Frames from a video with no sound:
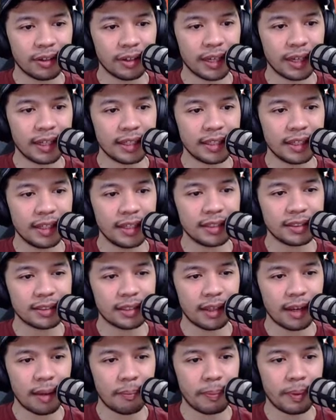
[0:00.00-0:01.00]
oke jadi
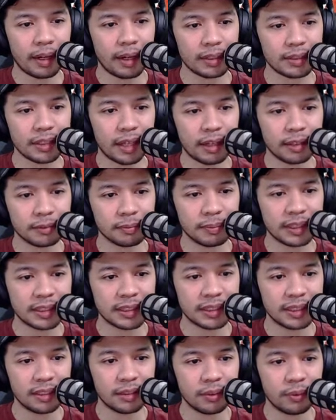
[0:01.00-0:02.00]
Stella parents are
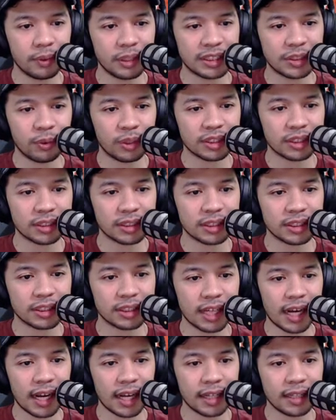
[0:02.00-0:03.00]
missing when she was
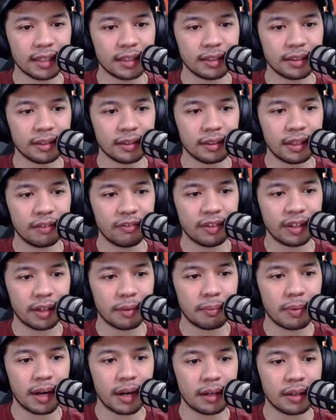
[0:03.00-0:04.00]
child leaving her
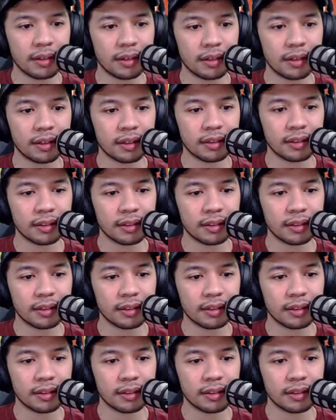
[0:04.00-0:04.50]
brother